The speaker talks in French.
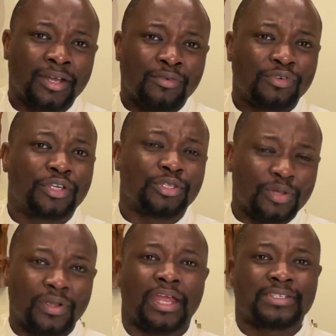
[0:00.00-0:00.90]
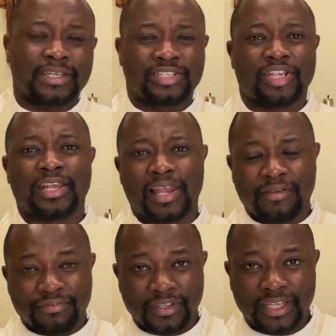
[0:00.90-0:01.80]
vous qui donnez à cette chaîne la
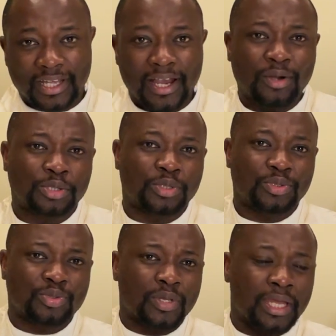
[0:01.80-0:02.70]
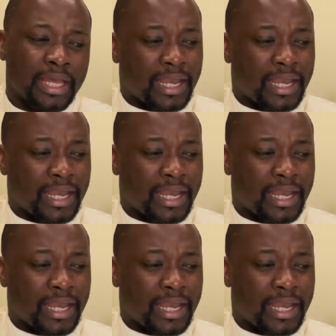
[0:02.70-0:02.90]
vie qu'elle a aujourd'hui,